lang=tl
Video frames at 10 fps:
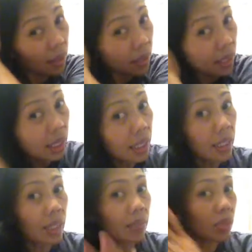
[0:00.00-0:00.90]

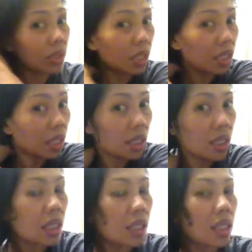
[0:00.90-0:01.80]
Ganyan-ganyan mo siya.
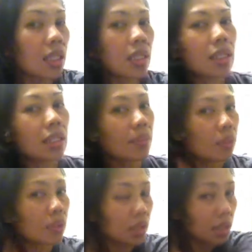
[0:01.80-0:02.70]

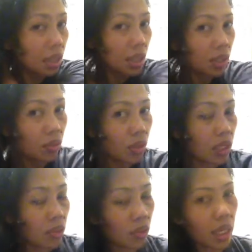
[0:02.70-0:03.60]
Tapos,
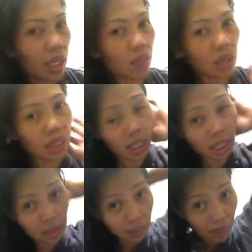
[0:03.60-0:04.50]
suklay-suklayan mo lang siya
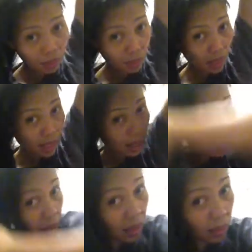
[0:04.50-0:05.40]
kasi para ma
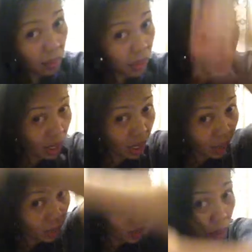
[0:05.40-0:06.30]
ma-share,
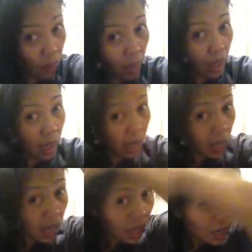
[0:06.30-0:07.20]
kumbaga pa,
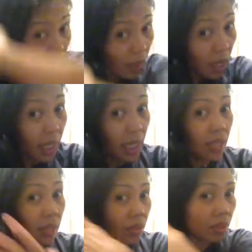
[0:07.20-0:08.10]
malagyan
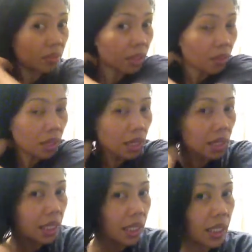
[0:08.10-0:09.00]
din yung iba na wala
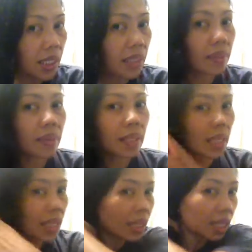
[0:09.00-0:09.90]
nalagyan.
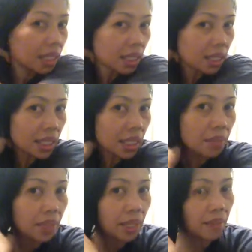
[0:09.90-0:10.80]
Tapos sa, sa
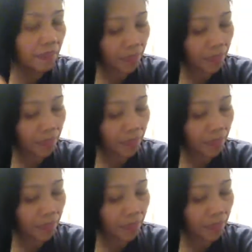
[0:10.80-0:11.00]
gabi,